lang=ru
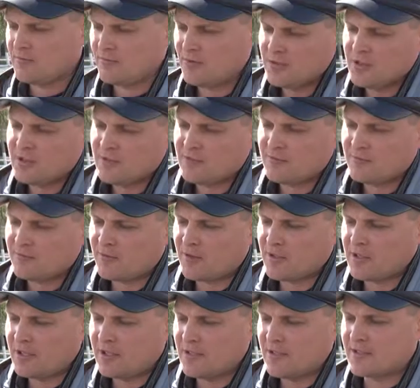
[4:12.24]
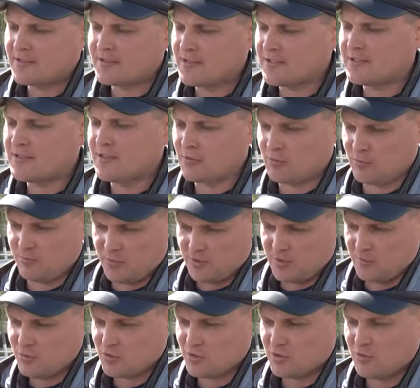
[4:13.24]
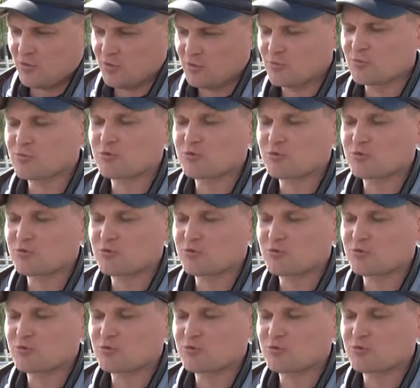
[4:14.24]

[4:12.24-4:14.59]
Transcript: Вины водителя здесь нету, потому что он